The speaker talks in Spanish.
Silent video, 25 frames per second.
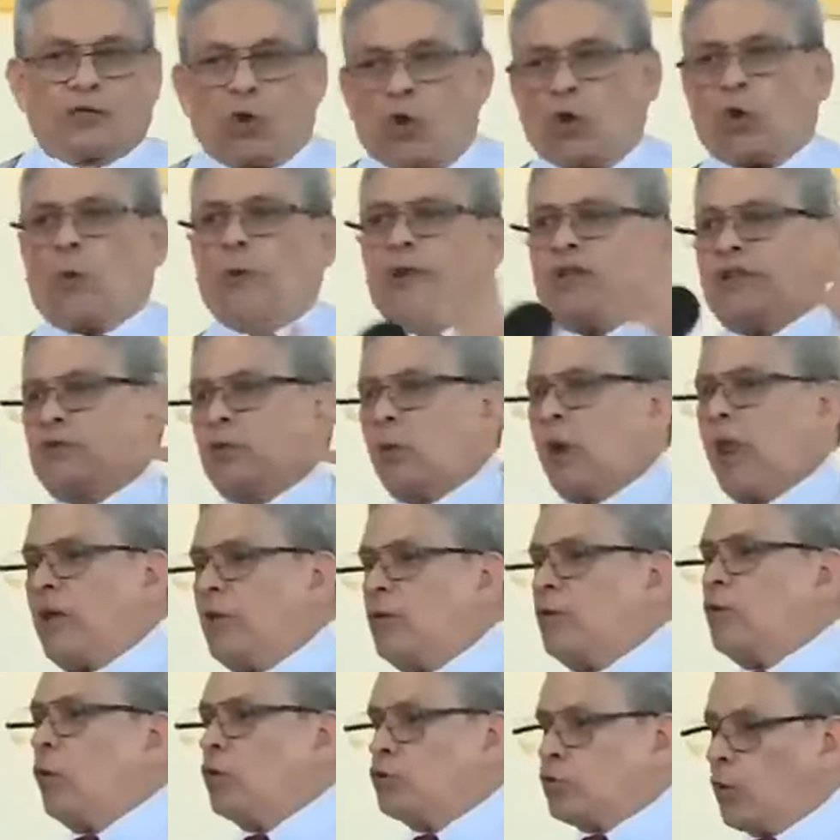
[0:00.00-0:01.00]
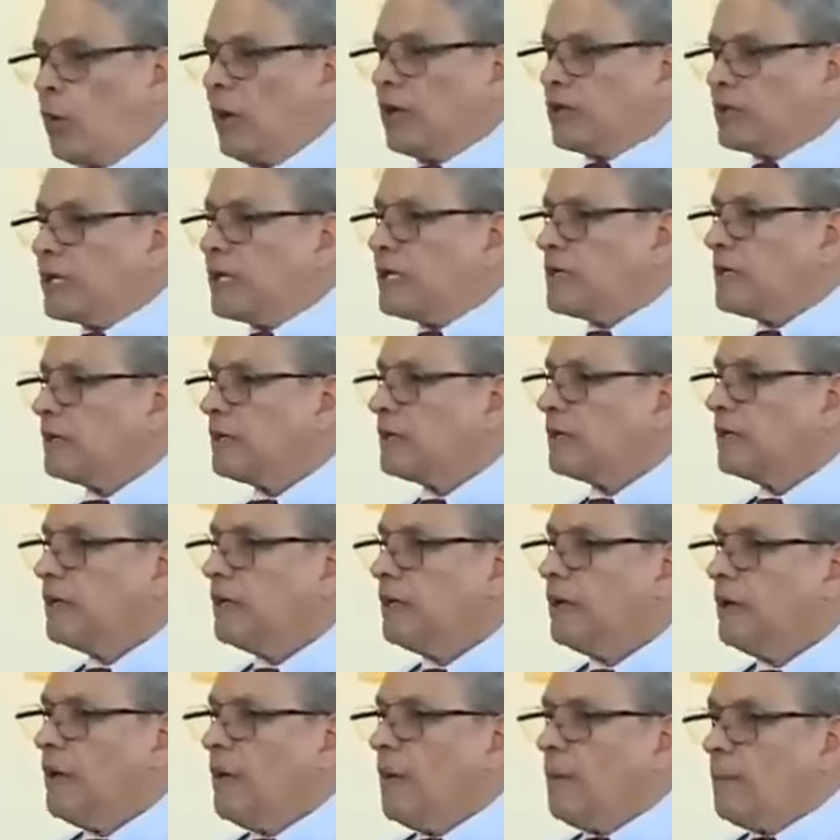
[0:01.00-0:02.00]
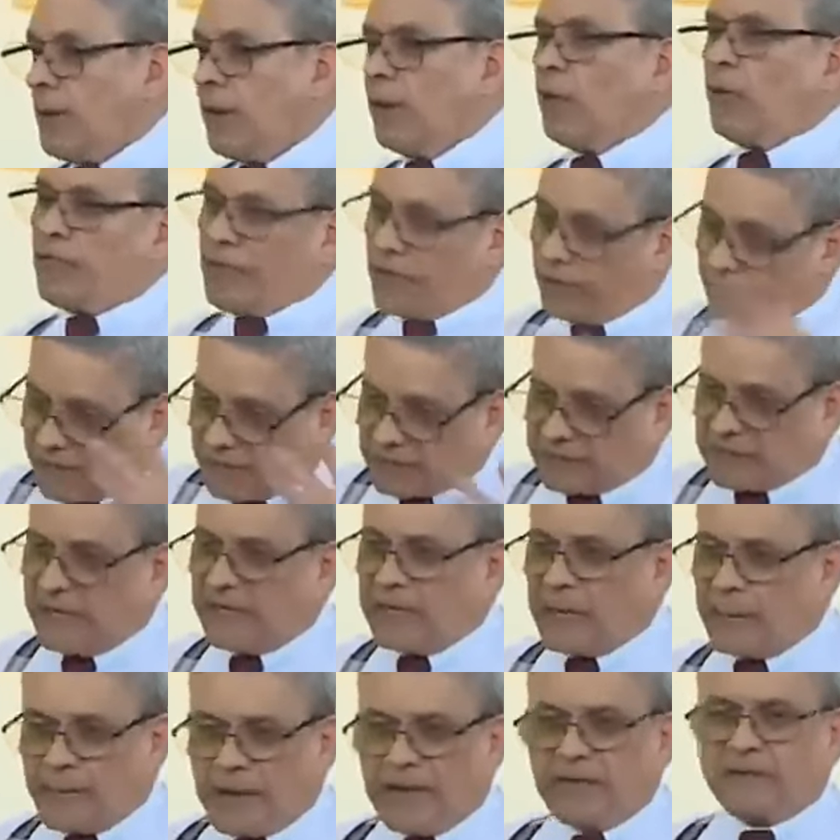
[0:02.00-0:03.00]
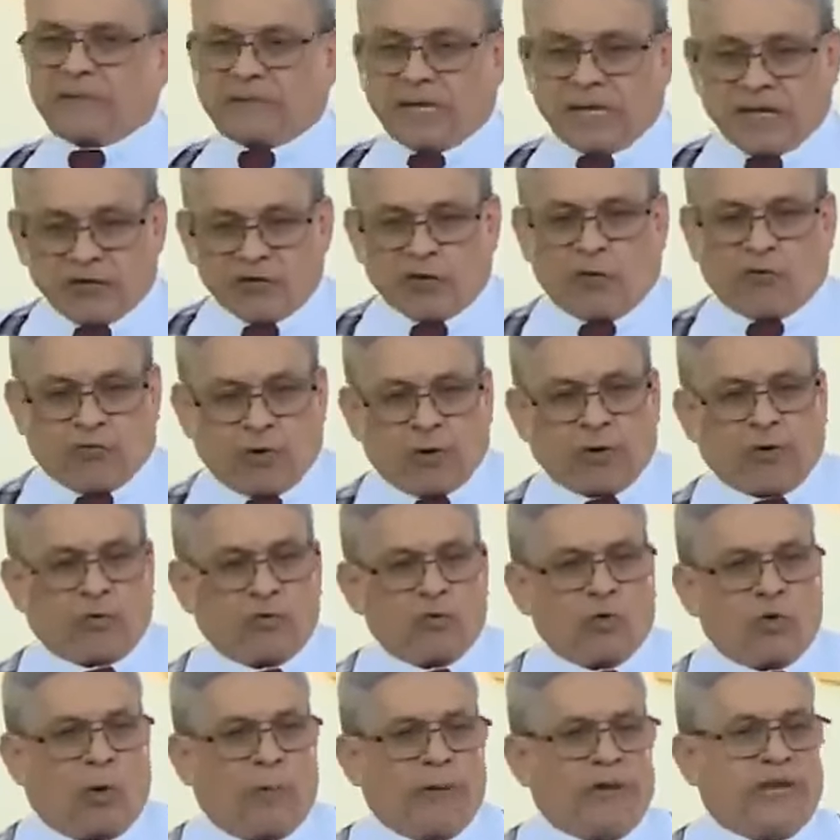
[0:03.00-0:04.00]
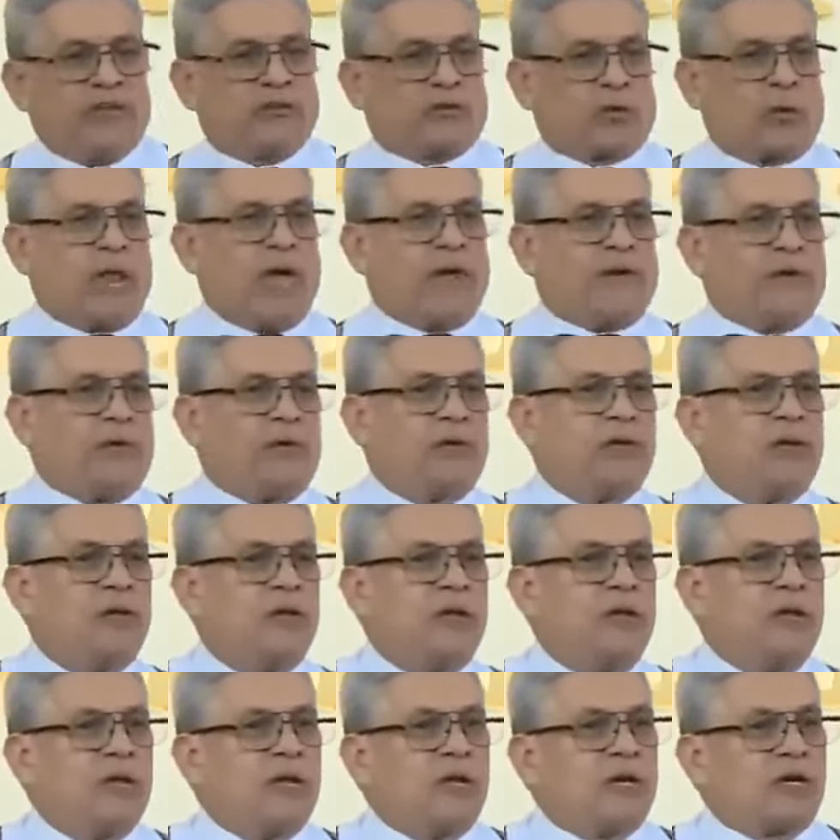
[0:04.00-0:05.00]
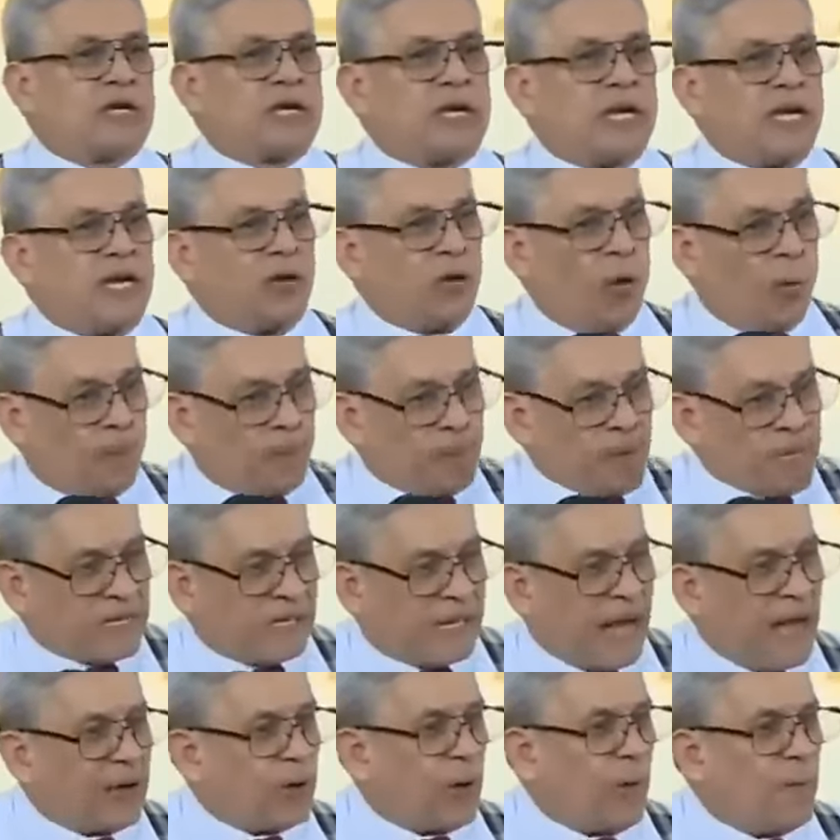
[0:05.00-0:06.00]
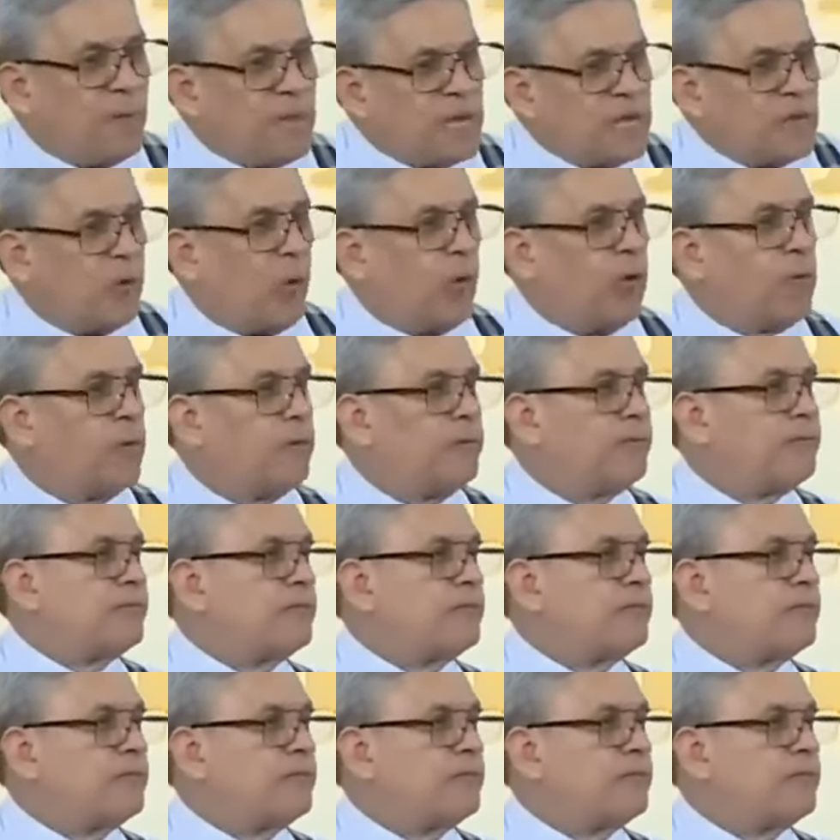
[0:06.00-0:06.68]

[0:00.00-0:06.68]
Todos los venezolanos no son así, pero desgraciadamente ellos fueron unos venezolanos que lo picaron vivo.